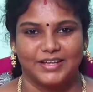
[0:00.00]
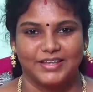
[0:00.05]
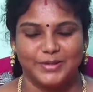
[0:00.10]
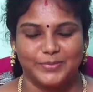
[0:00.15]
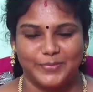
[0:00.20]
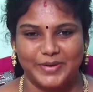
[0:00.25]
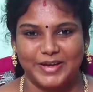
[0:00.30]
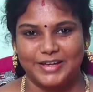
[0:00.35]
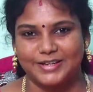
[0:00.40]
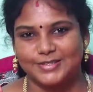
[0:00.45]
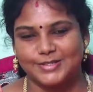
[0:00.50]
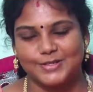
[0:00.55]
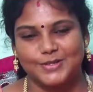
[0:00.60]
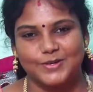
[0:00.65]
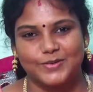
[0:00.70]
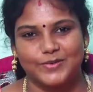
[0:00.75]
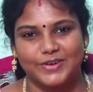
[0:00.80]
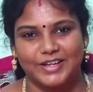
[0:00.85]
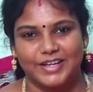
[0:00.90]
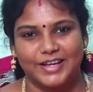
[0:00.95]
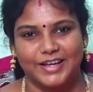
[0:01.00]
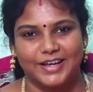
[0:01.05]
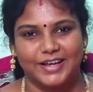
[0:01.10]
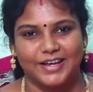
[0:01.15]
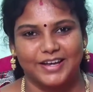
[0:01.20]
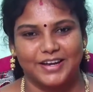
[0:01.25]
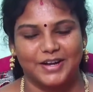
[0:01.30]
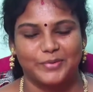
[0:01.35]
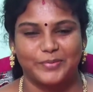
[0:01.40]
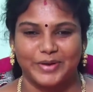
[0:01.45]
இந்த பேர் சொன்னோடனே
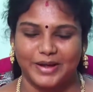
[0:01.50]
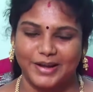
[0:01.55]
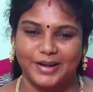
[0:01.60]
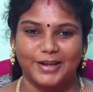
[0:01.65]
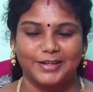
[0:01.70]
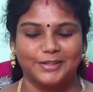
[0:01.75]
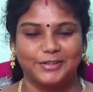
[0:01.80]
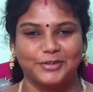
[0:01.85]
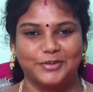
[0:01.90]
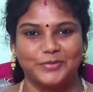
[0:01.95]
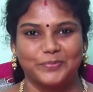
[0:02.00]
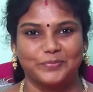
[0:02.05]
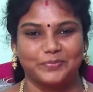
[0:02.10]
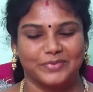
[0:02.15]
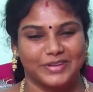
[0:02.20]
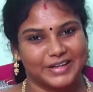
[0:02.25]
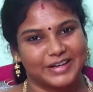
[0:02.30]
நம்ம எல்லாத்துக்கும்